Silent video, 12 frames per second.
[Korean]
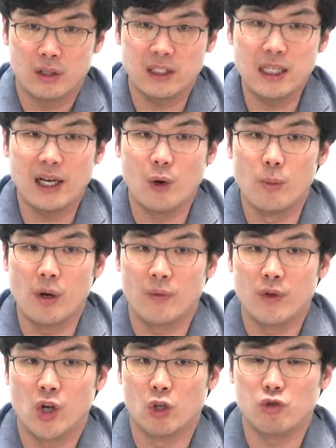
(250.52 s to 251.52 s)
신약에
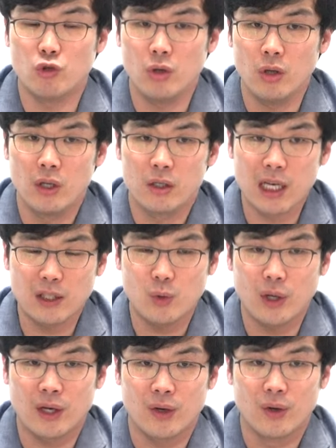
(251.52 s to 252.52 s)
오면 12
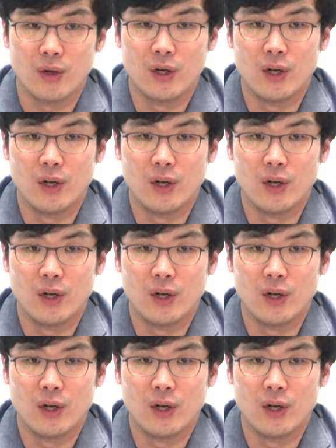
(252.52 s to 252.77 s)
사도예요.